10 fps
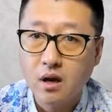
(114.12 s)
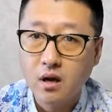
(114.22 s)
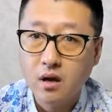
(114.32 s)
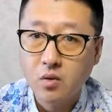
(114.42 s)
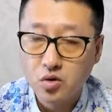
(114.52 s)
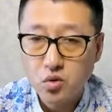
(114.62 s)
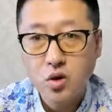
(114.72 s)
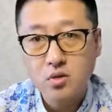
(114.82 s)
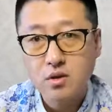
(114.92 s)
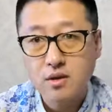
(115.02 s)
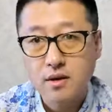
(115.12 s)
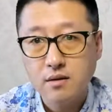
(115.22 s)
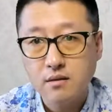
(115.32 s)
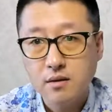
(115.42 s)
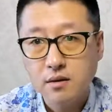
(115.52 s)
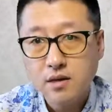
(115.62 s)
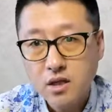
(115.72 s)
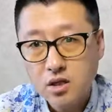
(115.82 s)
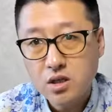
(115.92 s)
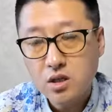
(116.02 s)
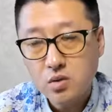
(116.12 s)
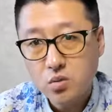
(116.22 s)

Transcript: 我就关注了他。但是呢，